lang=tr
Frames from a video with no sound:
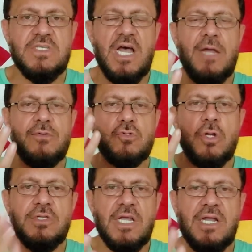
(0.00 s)
size abi
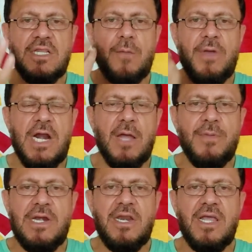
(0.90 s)
son dakikada
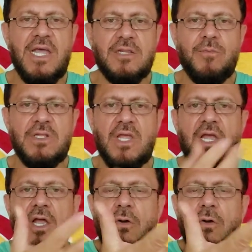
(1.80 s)
beraberliğe yatmadı.